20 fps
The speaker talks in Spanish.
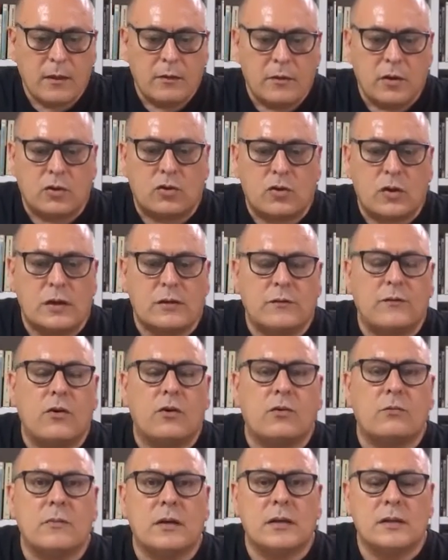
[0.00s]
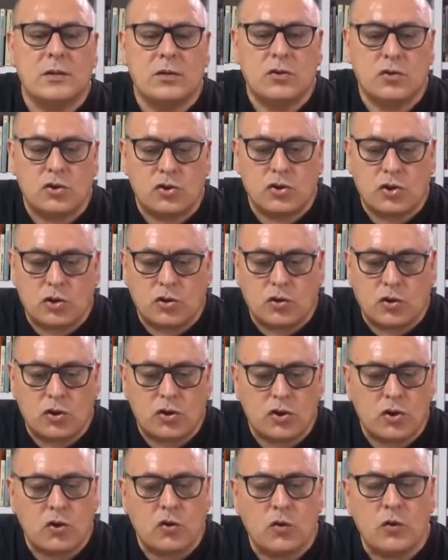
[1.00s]
De todas formas,
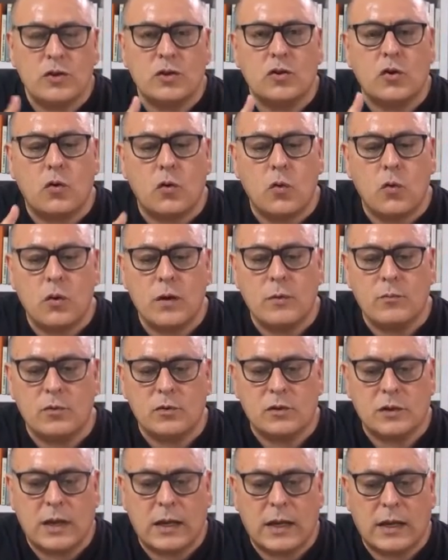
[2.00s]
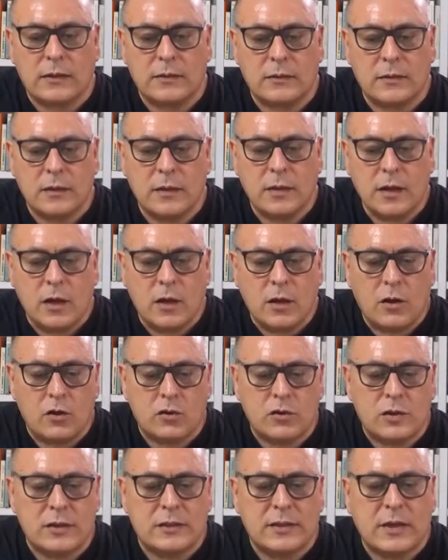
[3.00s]
nosotros no excluimos del arte
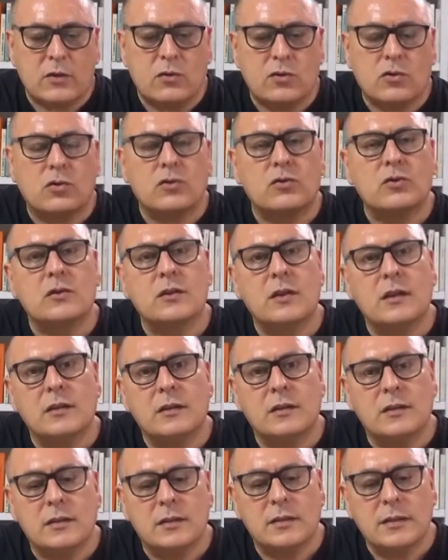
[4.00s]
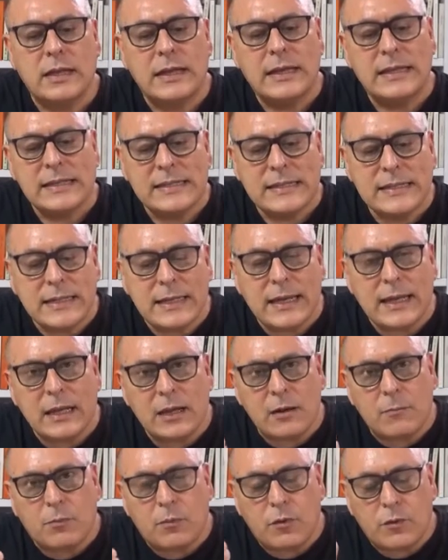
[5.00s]
los estados conscientes, sea en
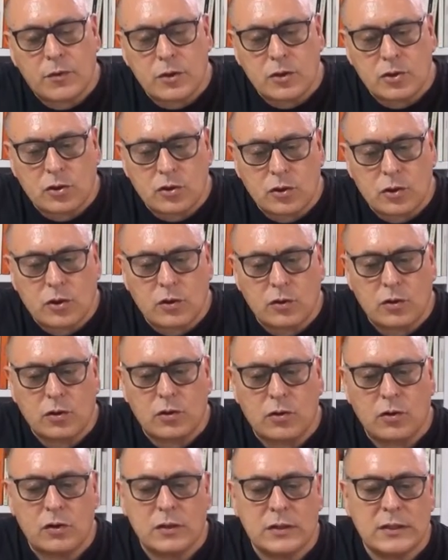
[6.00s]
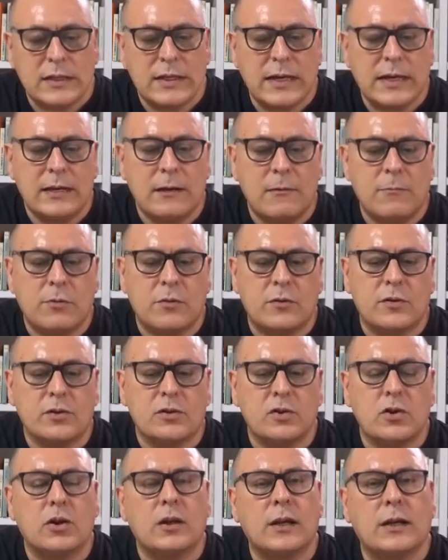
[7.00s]
el proceso teórico, sea en el
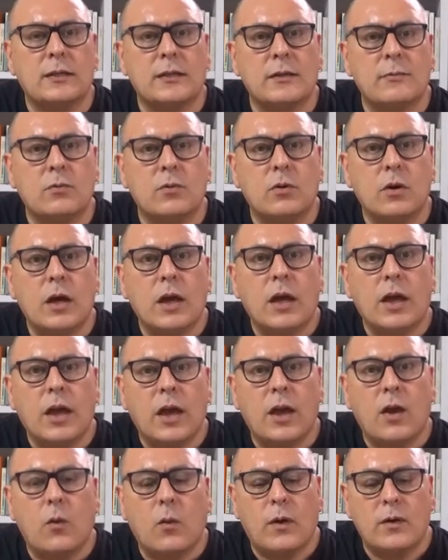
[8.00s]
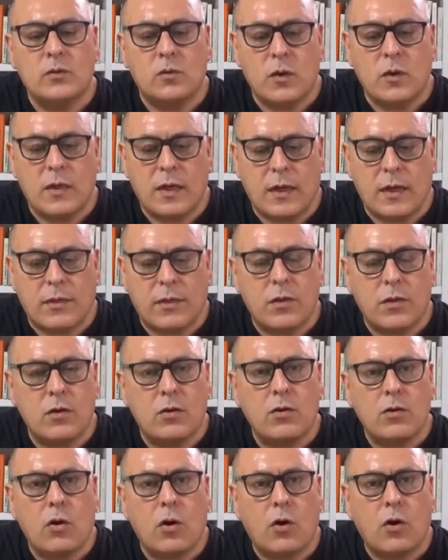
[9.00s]
proceso creativo en cuanto a
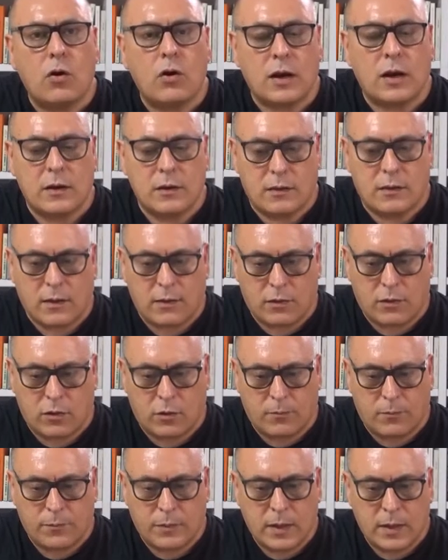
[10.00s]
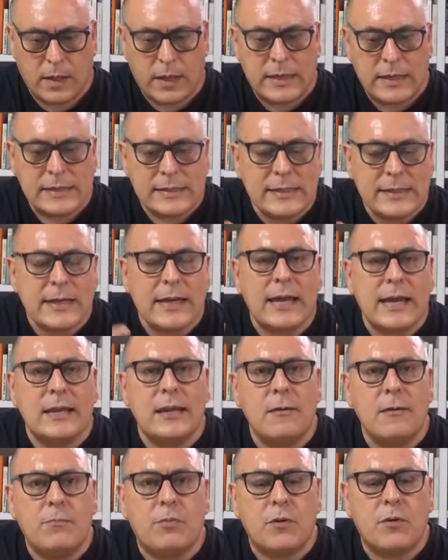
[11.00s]
ideación, organización, sea en
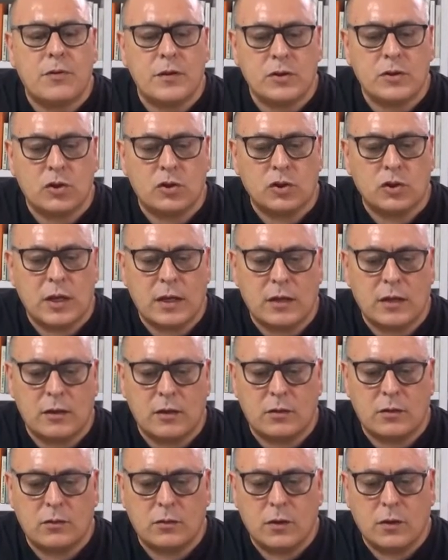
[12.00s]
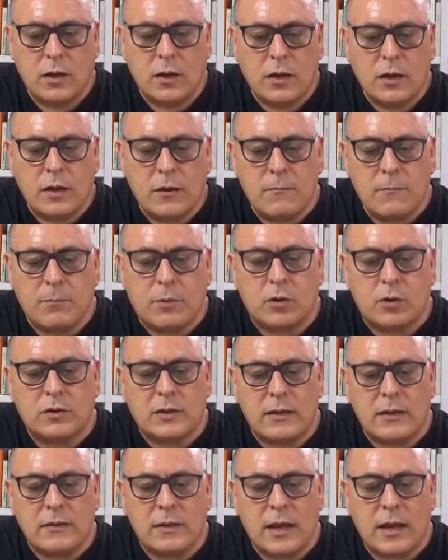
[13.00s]
el proceso técnico,
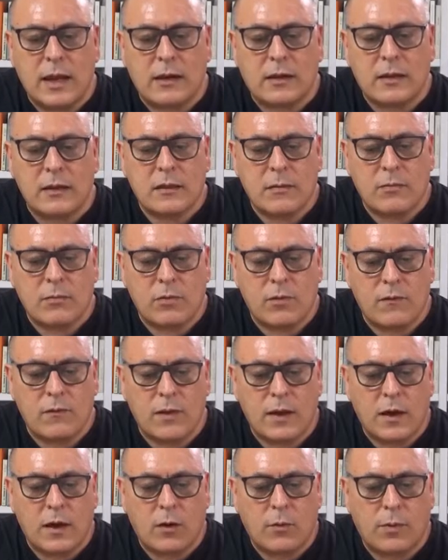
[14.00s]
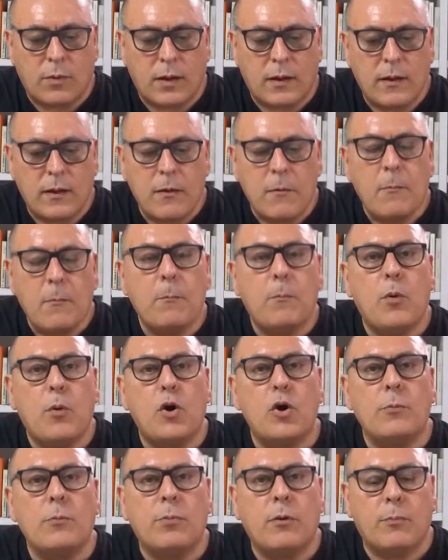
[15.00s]
importante en la recepción de la obra,
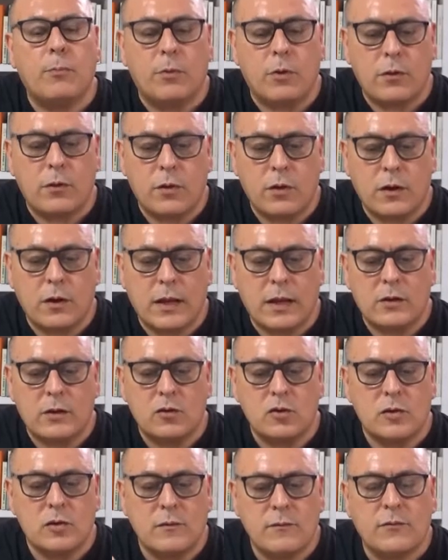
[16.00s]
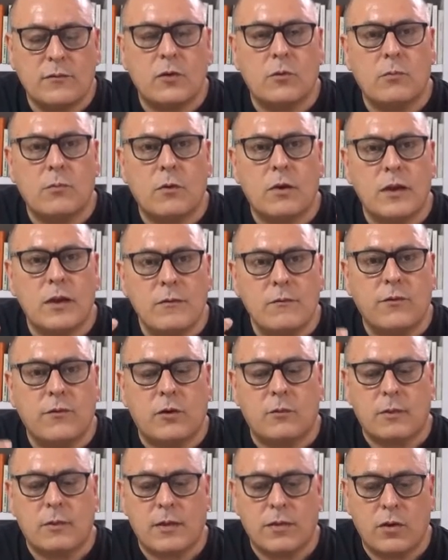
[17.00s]
por proporcionarnos
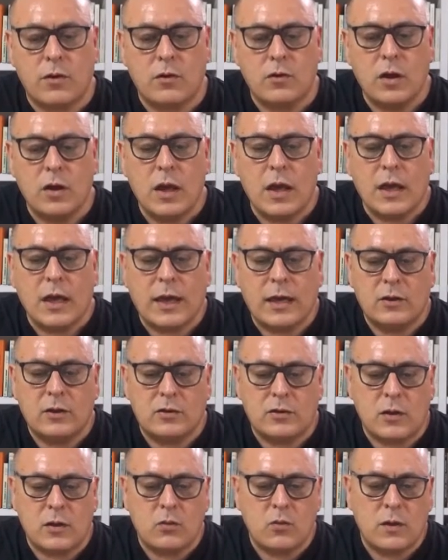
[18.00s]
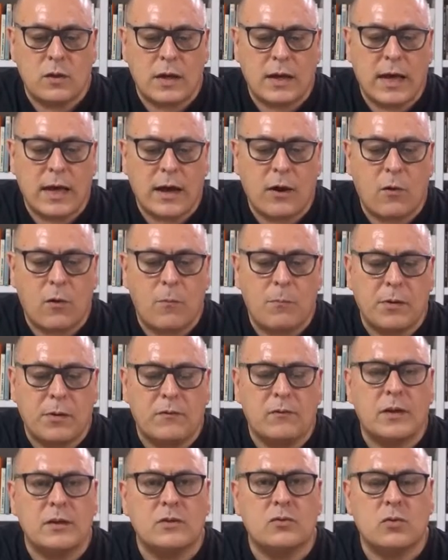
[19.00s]
información que nos ayudará a
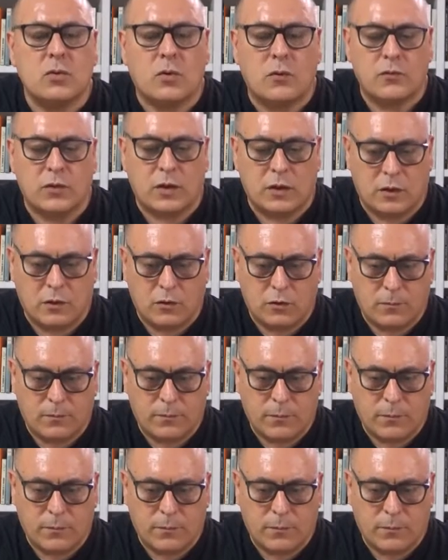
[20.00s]
comprender su contenido,